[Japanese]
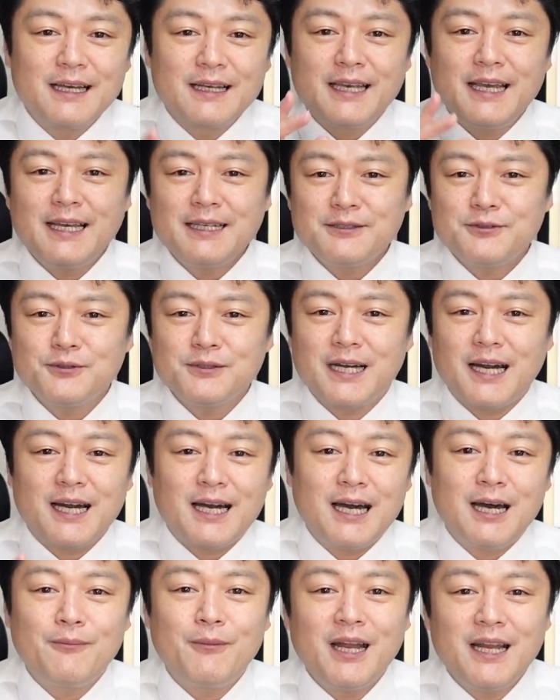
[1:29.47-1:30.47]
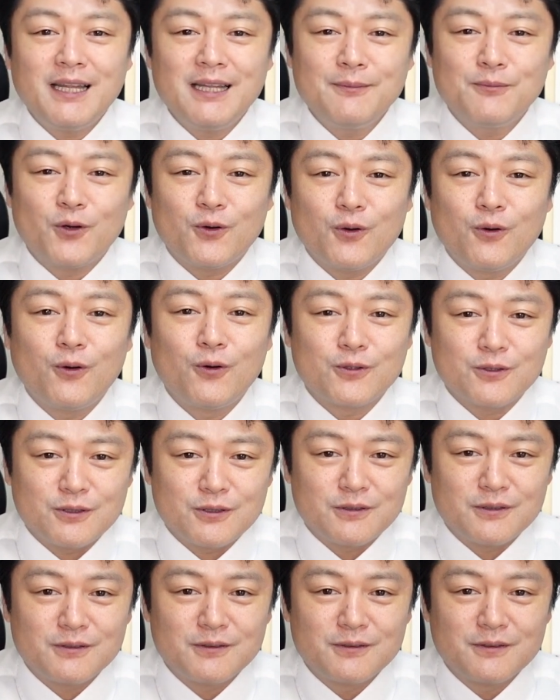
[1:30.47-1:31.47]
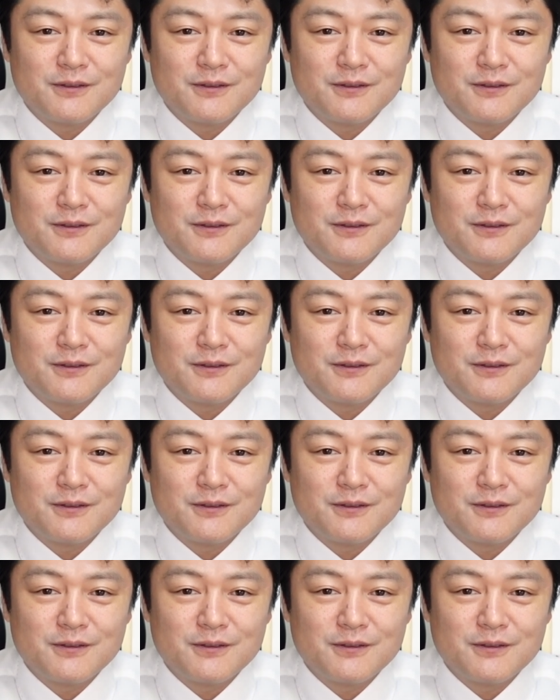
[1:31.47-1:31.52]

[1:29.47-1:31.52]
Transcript: 係数があまりにも多く、